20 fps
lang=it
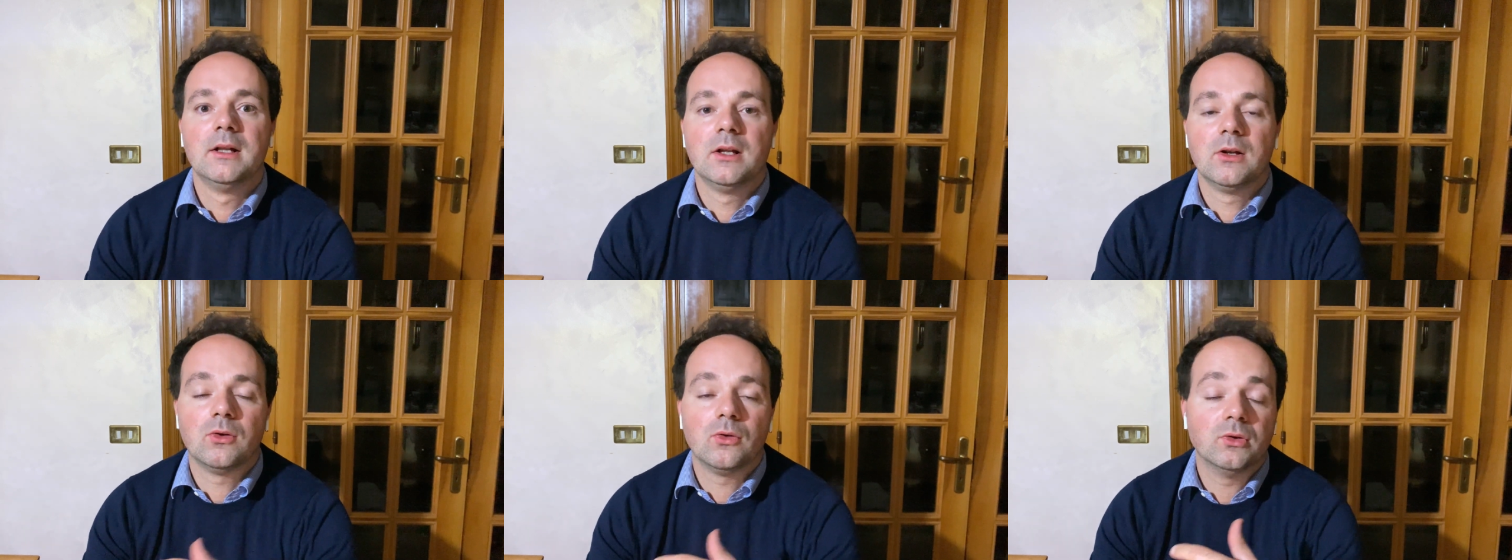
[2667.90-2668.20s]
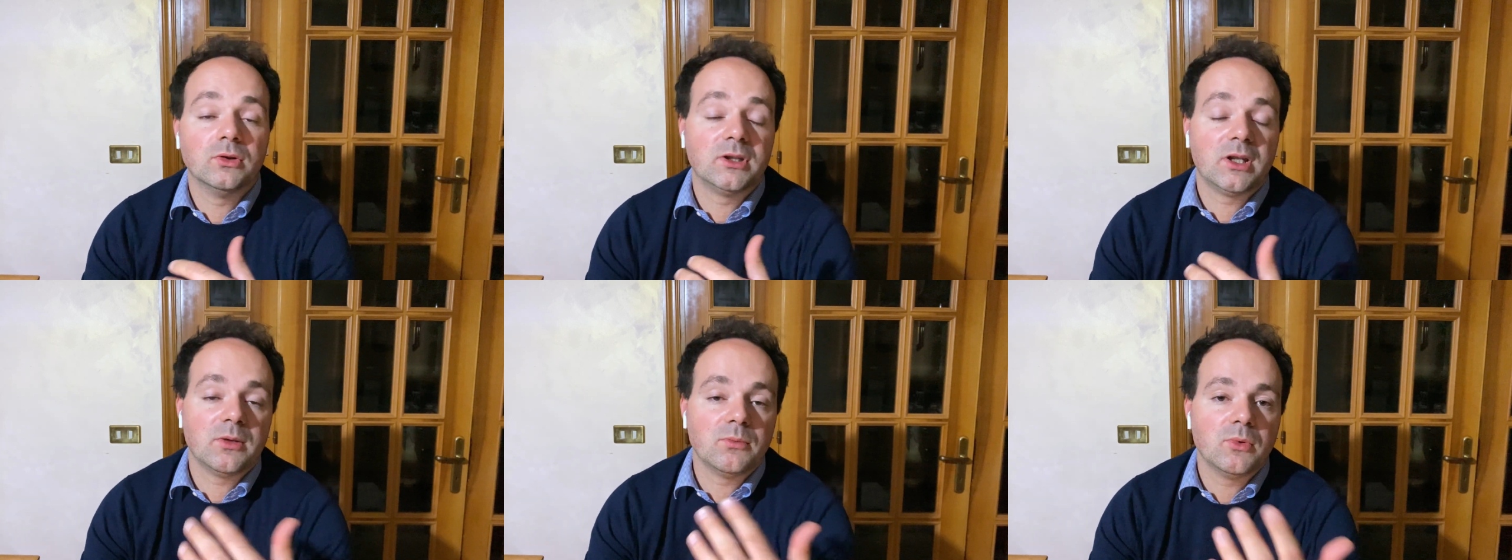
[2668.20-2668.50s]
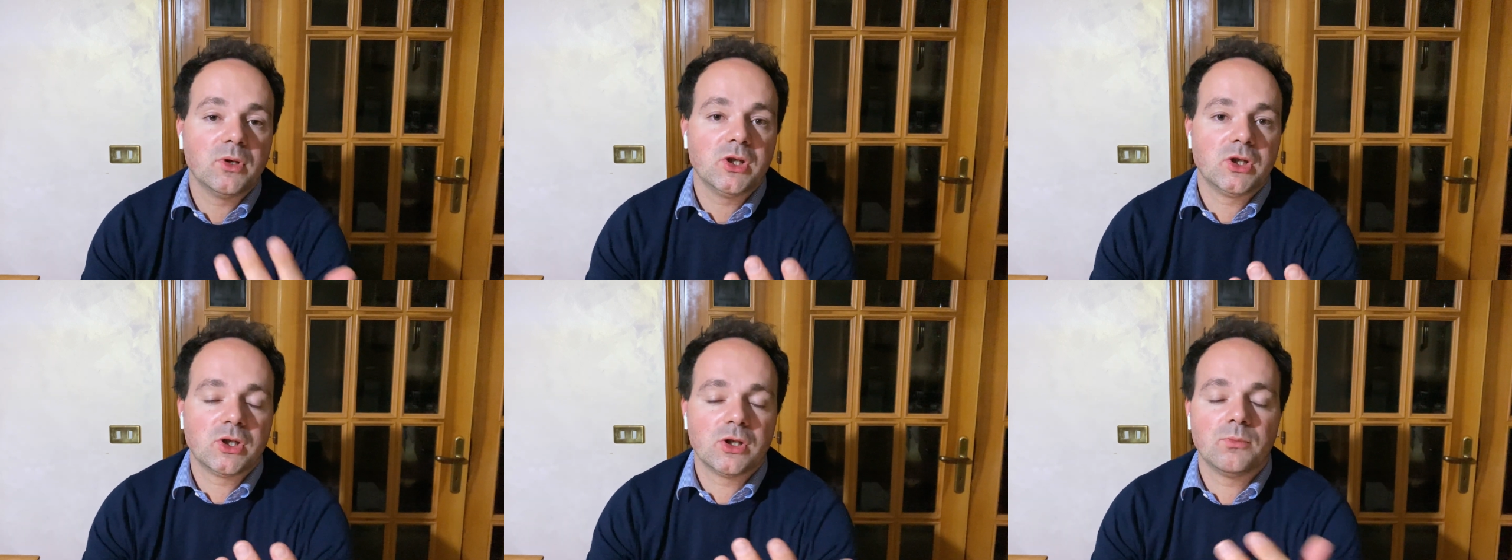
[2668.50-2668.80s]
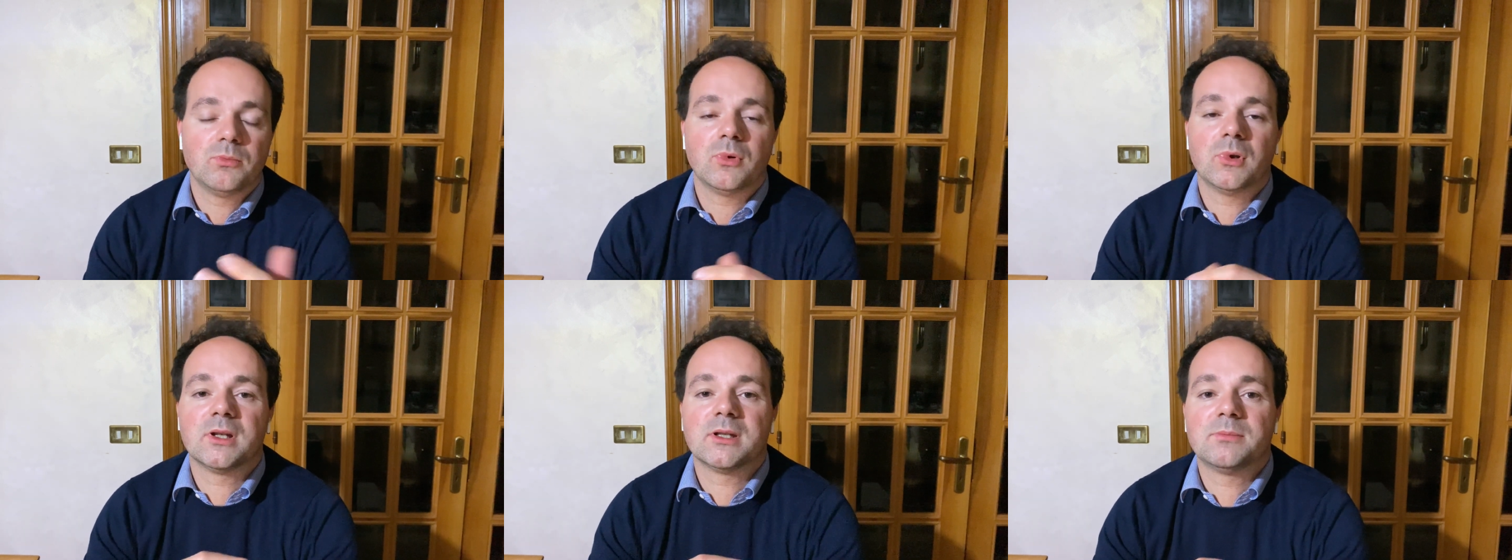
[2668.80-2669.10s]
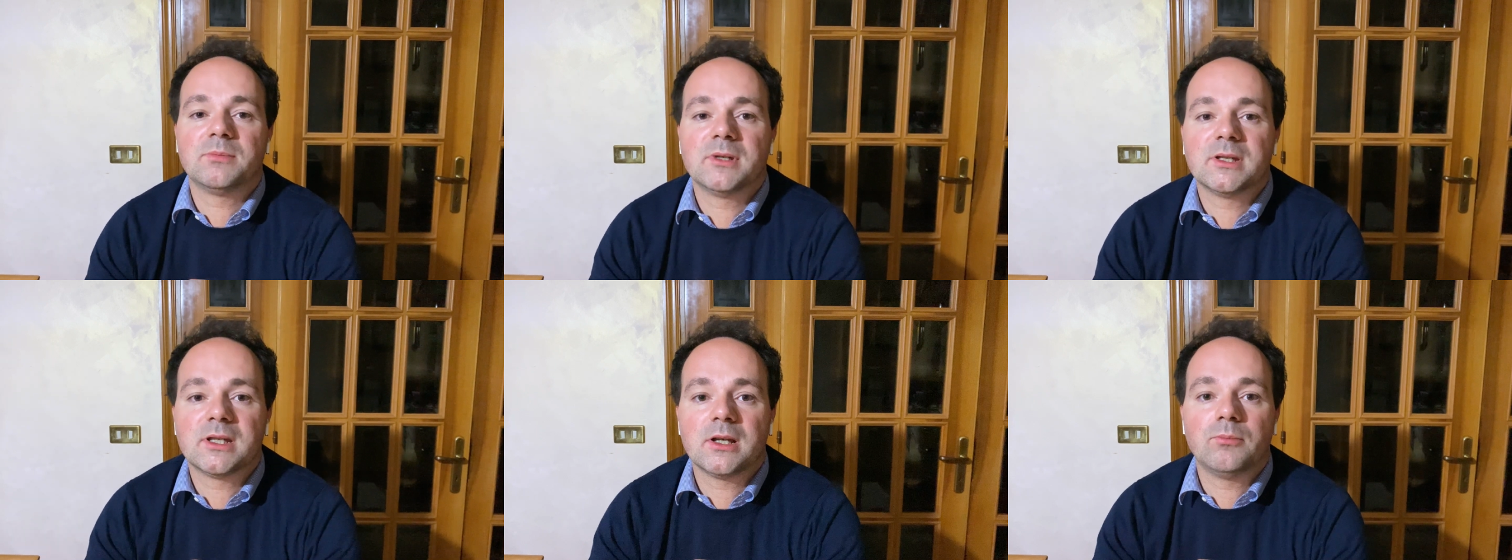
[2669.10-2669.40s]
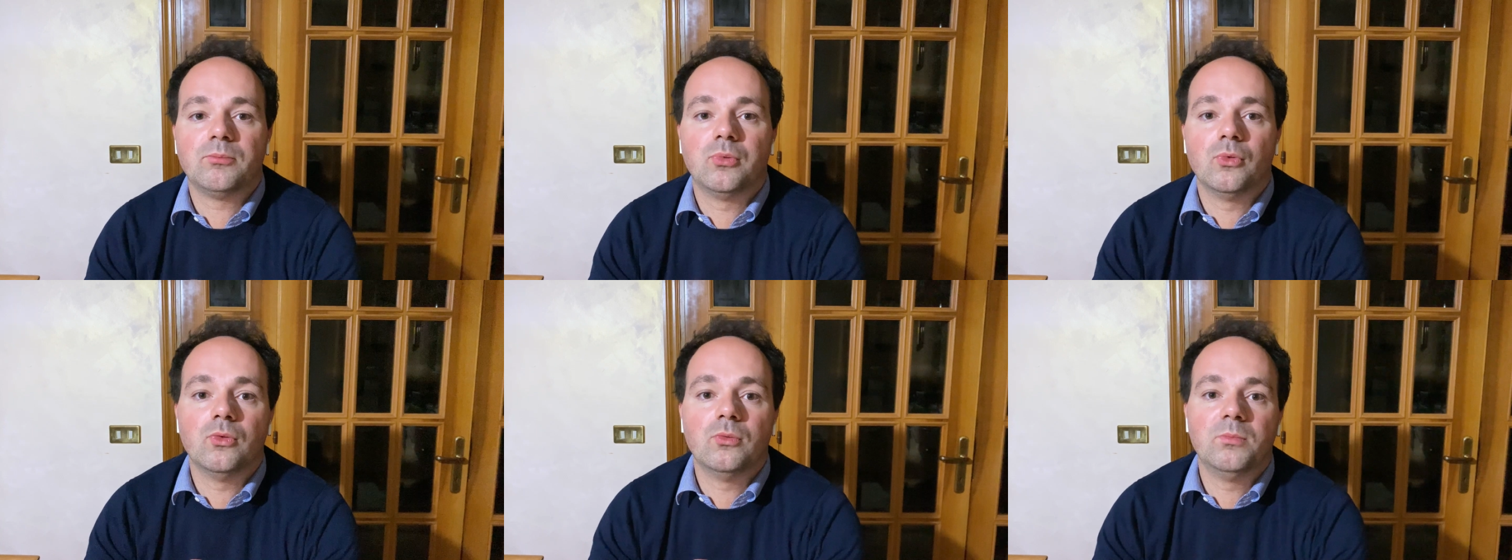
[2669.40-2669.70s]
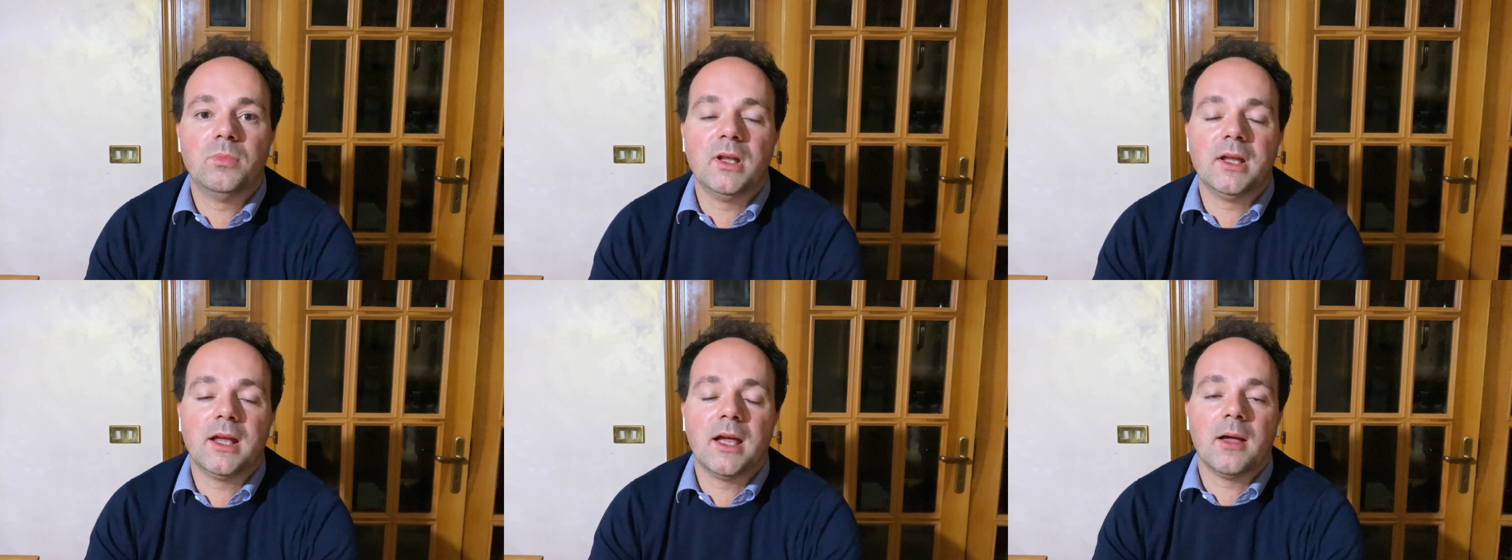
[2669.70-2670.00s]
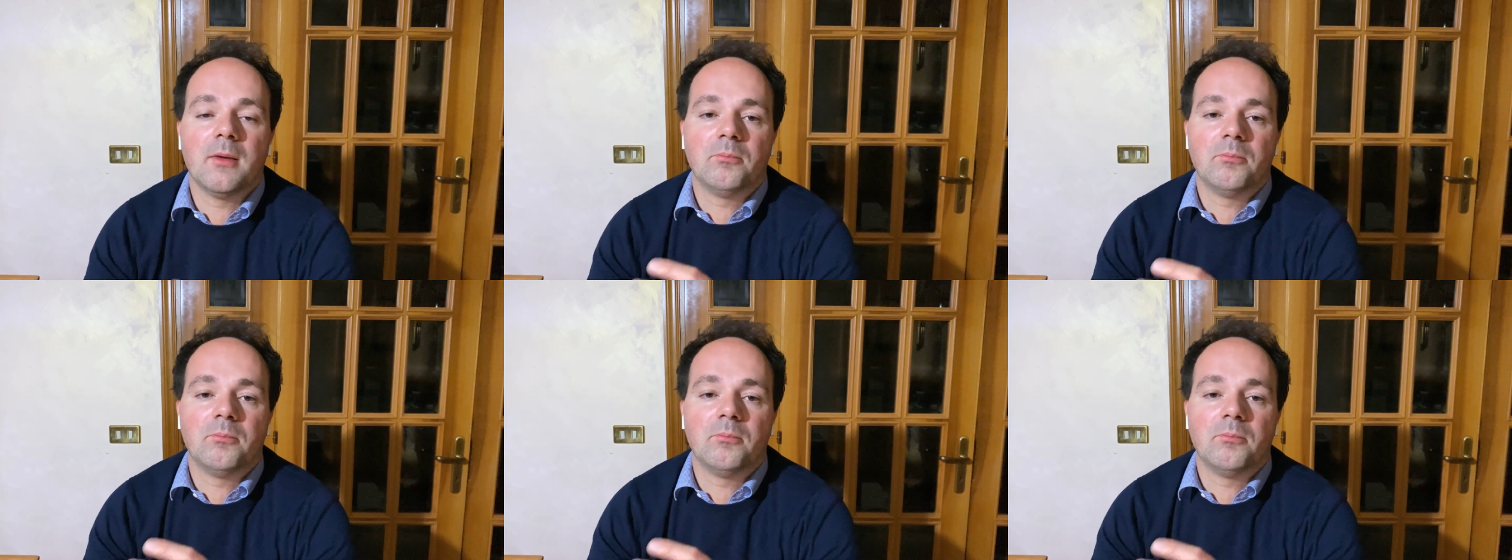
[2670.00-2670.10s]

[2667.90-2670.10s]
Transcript: contribuisce più alla spesa pubblica,